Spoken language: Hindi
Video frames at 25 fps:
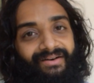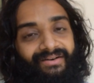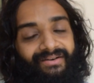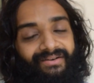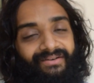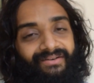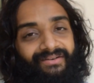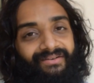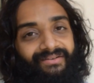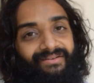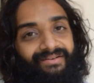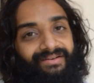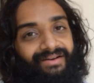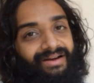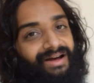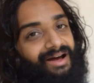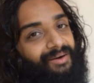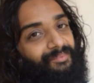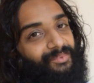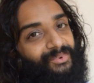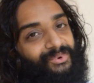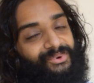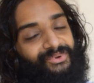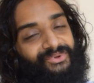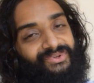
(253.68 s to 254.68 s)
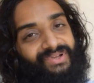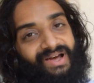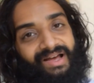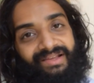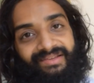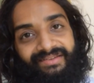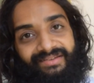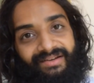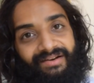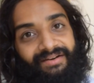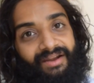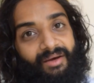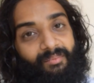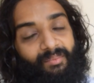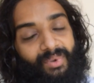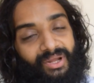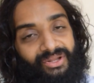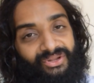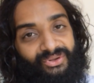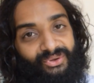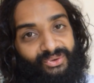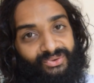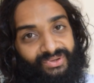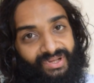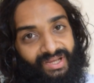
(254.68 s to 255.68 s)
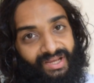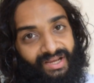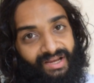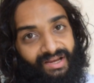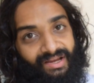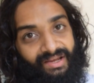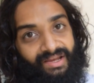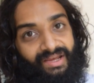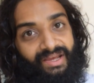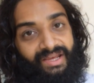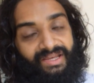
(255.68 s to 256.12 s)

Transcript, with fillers: और आपको सांस चढ़ना बंद हो जाएगा